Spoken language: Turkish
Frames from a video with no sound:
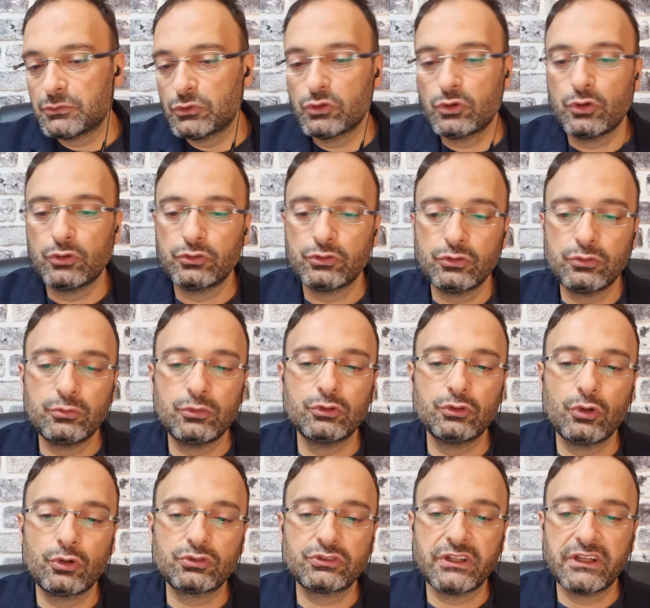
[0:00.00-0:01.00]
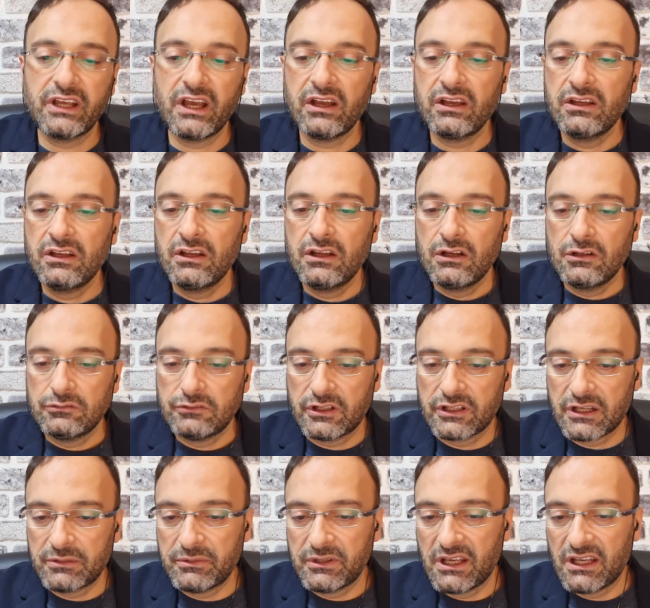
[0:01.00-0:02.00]
Bu konu bu noktaya
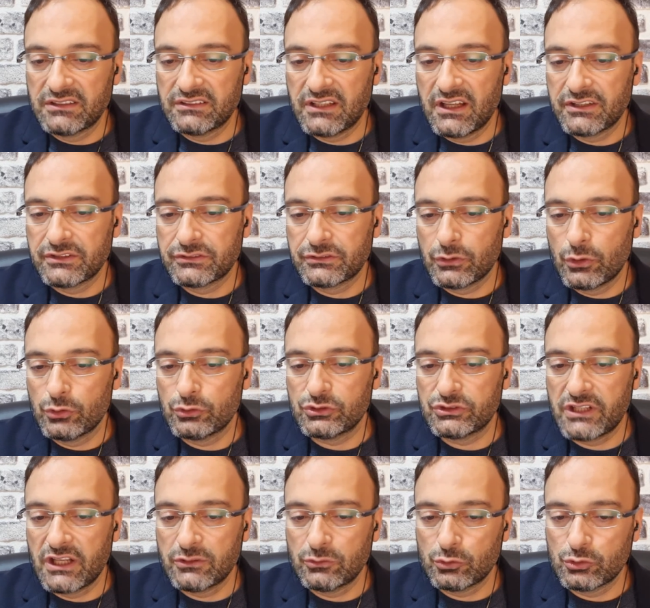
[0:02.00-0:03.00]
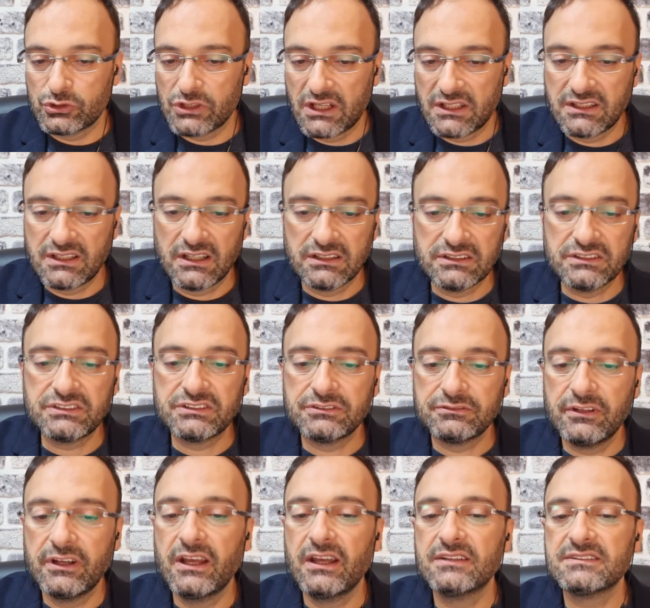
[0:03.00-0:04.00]
varamayanlar özden uzak kalır
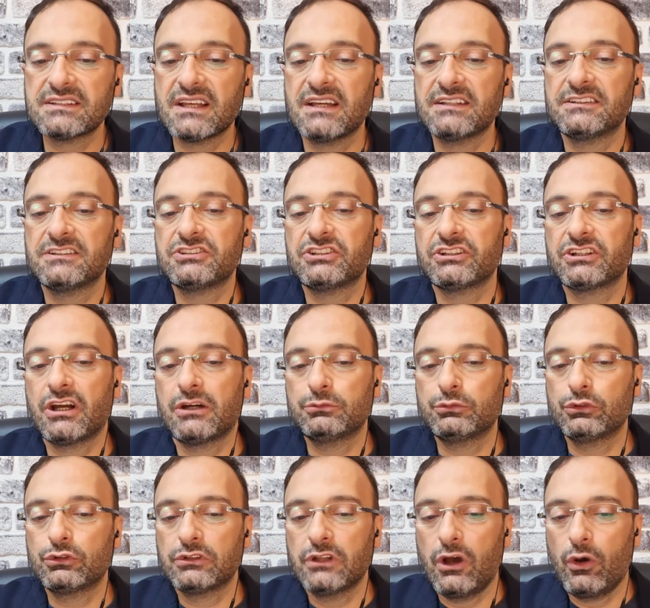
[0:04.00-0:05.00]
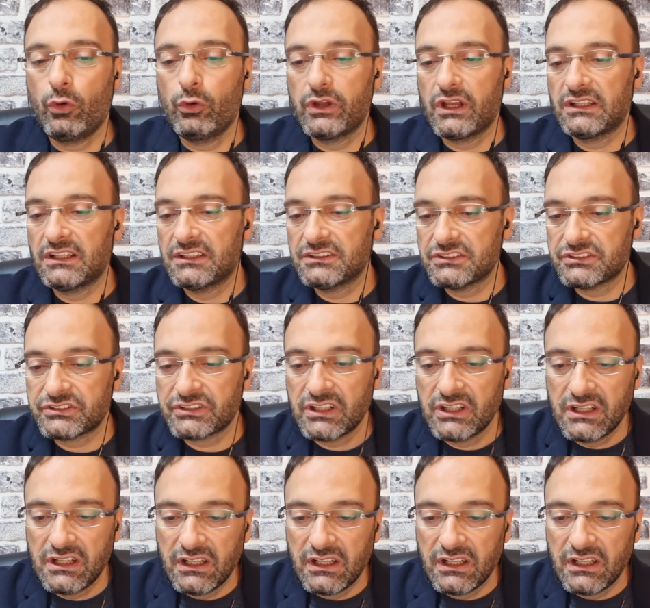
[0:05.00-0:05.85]
ve sadece kabukla oyalanır.